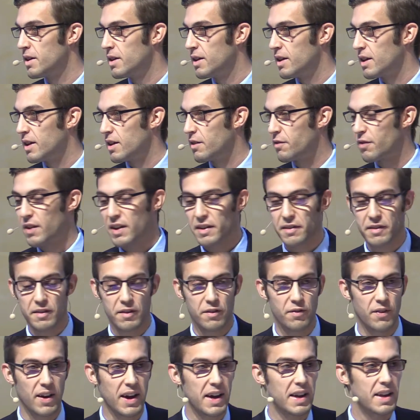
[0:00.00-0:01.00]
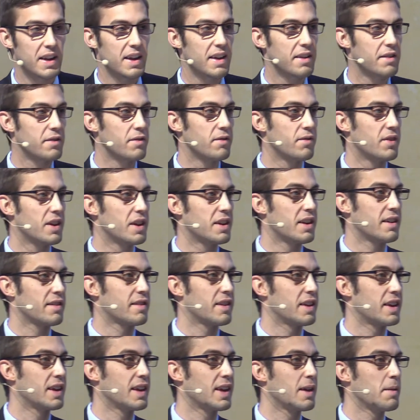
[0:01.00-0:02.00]
In Vers 2 lesen wir, dass er
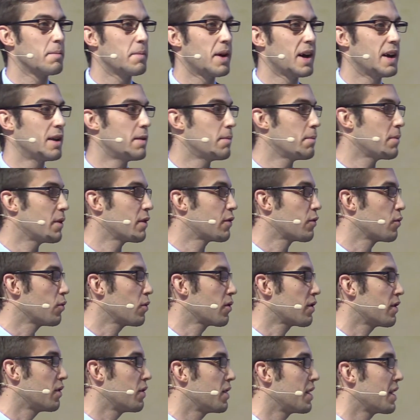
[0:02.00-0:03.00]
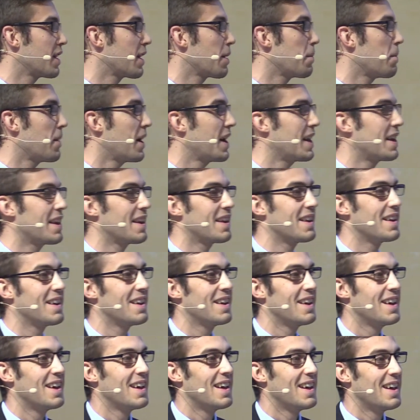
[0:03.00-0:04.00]
die Gemeinden besuchte und die Gemeinden
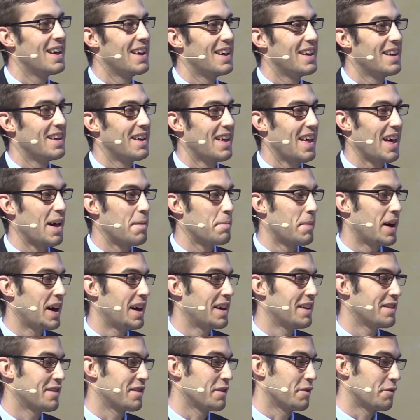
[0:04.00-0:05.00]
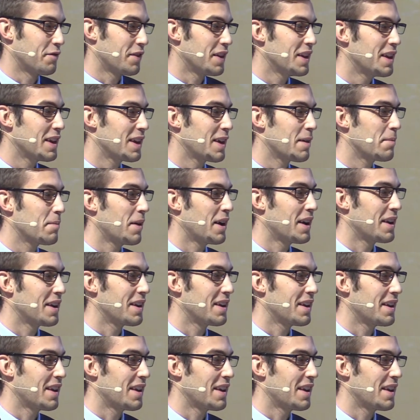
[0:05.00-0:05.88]
ermahnte, viele Gemeinden